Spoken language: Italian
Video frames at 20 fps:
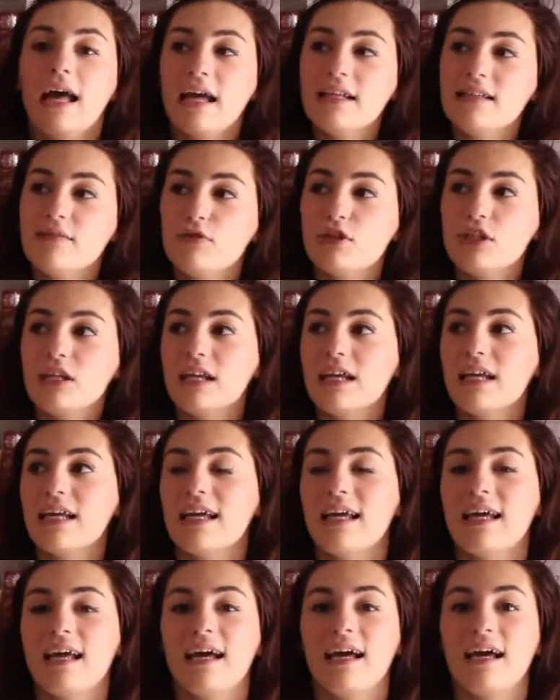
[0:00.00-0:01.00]
e devo dire
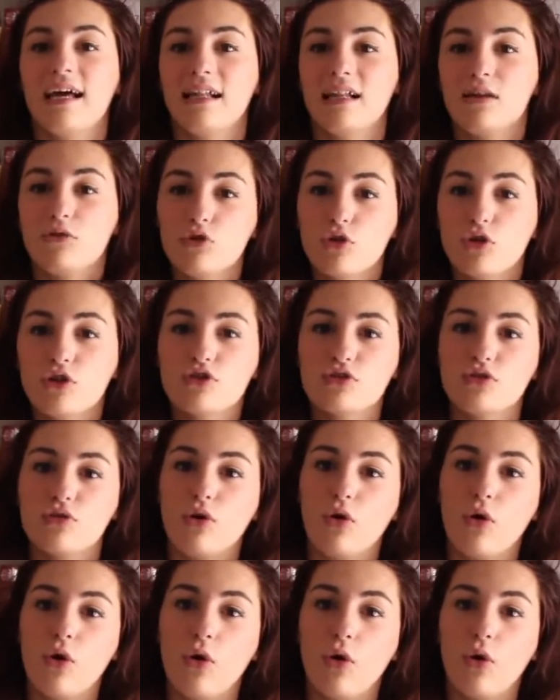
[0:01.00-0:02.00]
che eh, gli autori
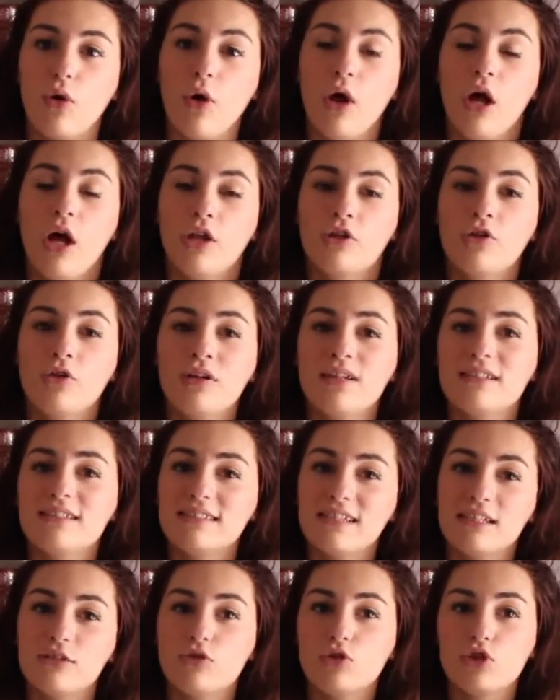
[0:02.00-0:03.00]
sono, non
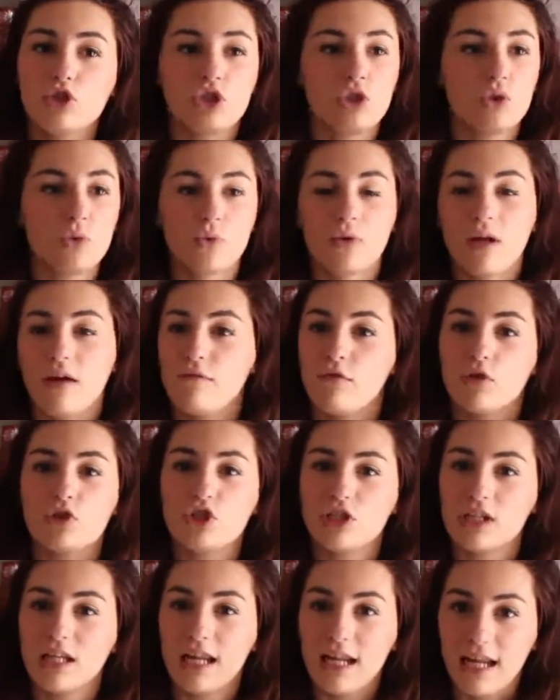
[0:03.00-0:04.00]
essendoci una
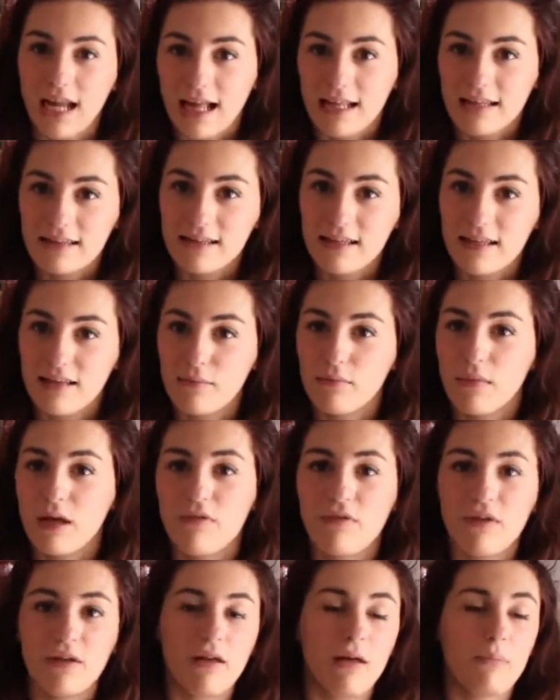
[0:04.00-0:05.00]
voce narrante,
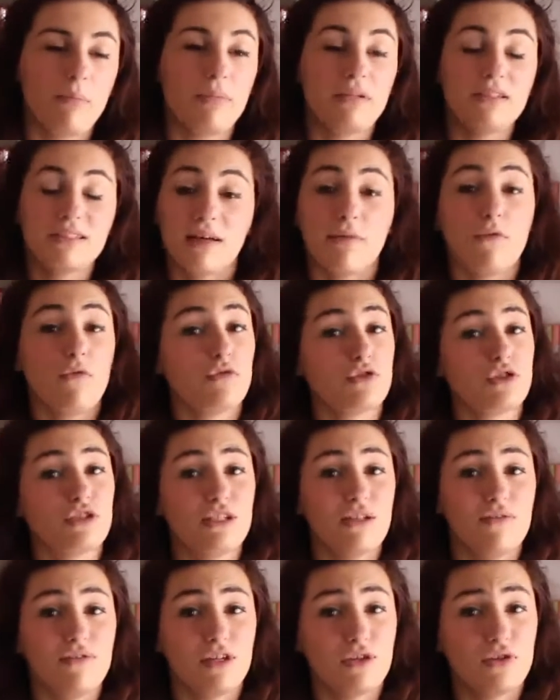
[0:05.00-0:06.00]
ave, pensavo
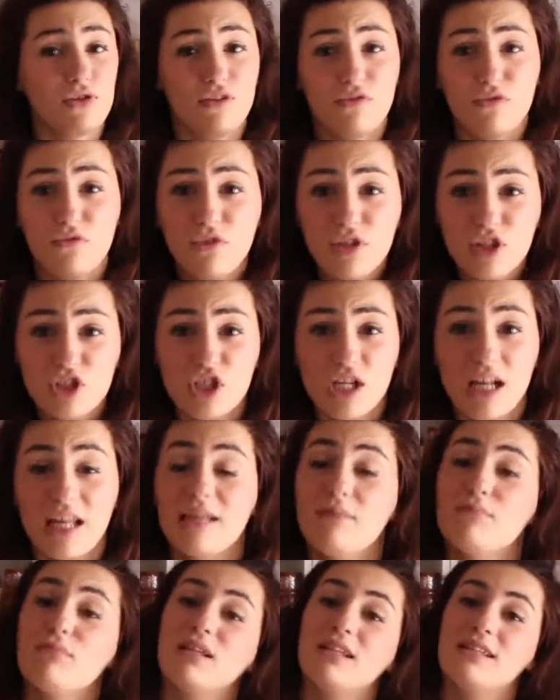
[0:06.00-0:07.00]
fosse davvero difficile
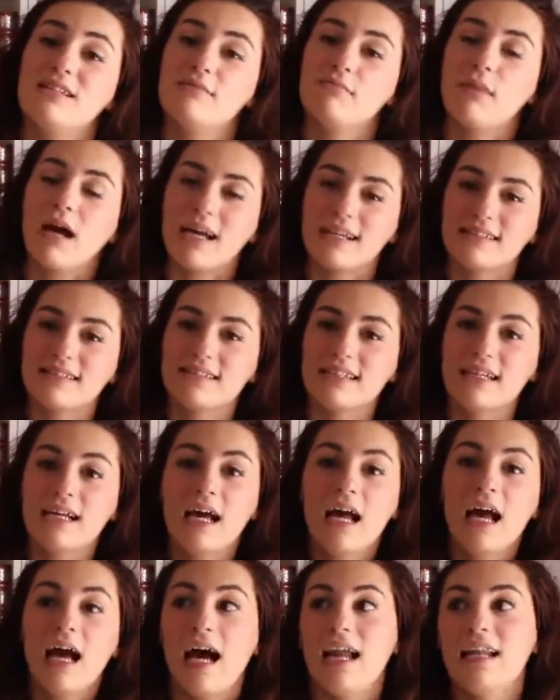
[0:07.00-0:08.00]
immedesimarsi
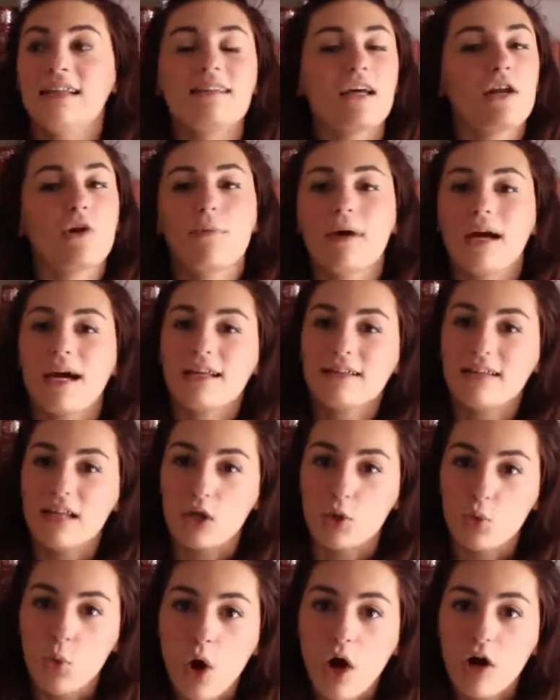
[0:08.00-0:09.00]
all'interno magari
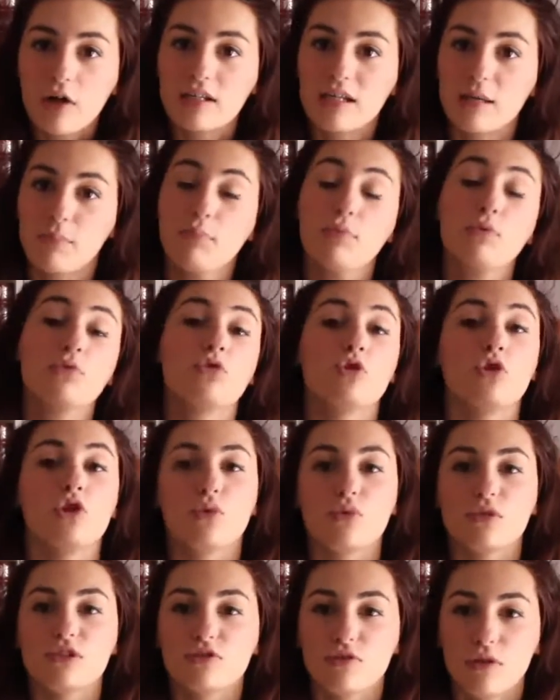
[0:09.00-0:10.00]
dei luoghi appunto
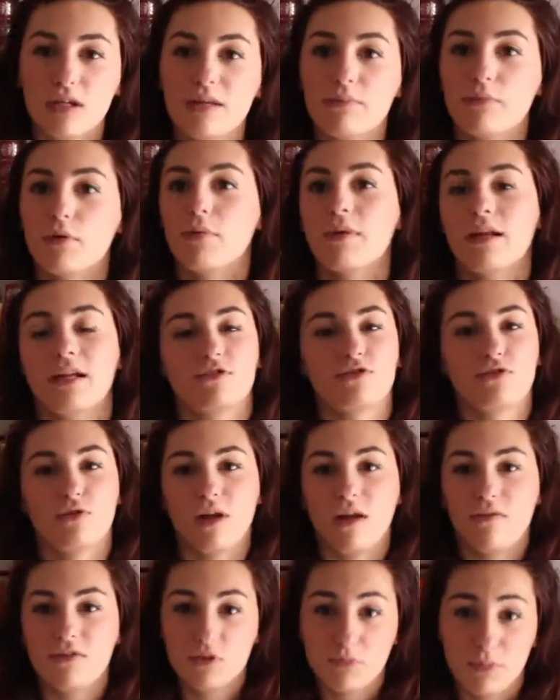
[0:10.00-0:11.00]
di questo libro, perché
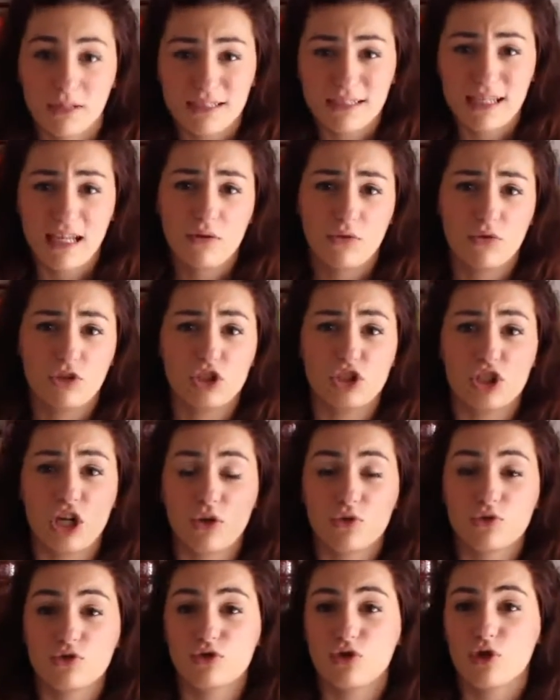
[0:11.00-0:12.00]
sono navi spaziali, quindi
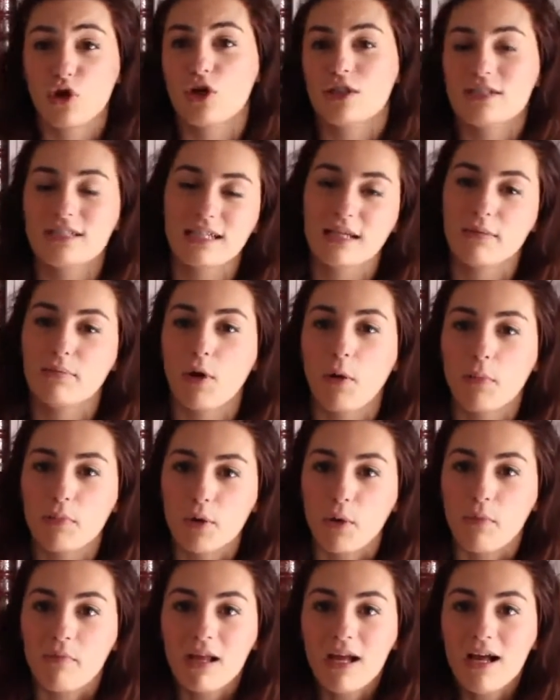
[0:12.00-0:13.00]
già non sono cose che
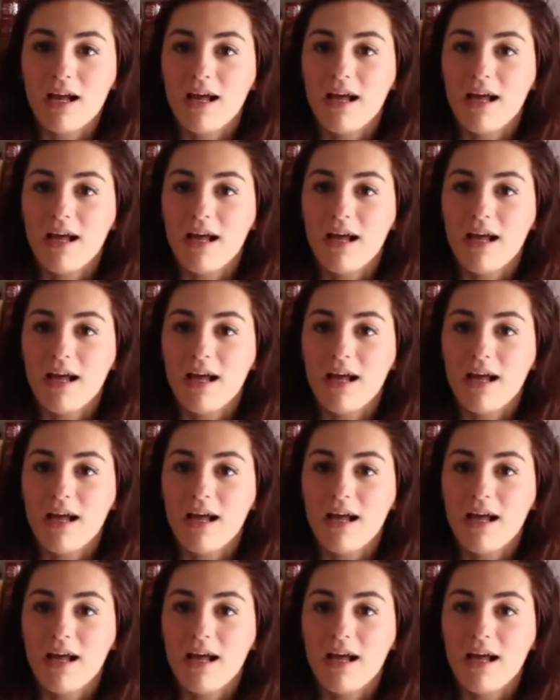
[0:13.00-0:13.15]
proprio